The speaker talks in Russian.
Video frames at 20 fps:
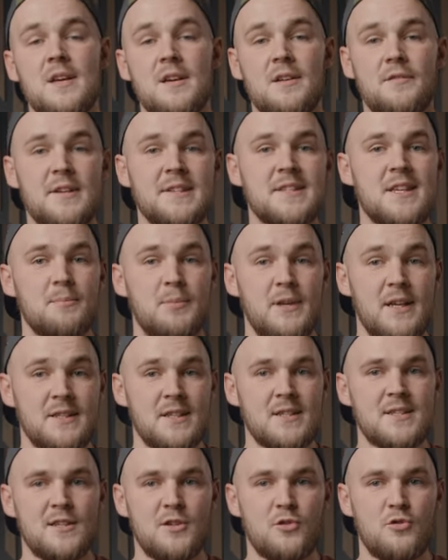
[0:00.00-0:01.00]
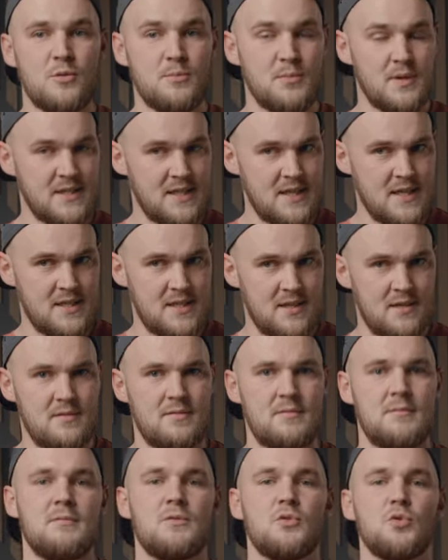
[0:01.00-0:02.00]
Вес комплекта целиком, кстати,
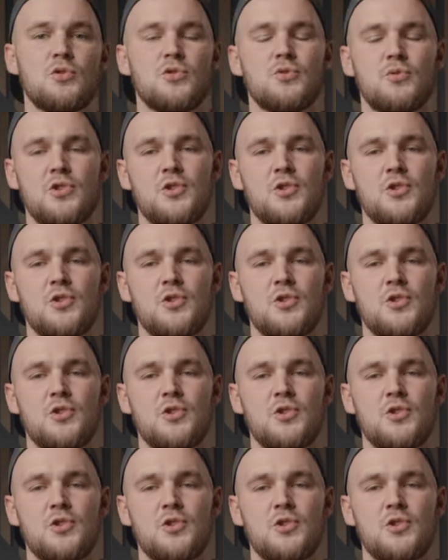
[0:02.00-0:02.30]
тоже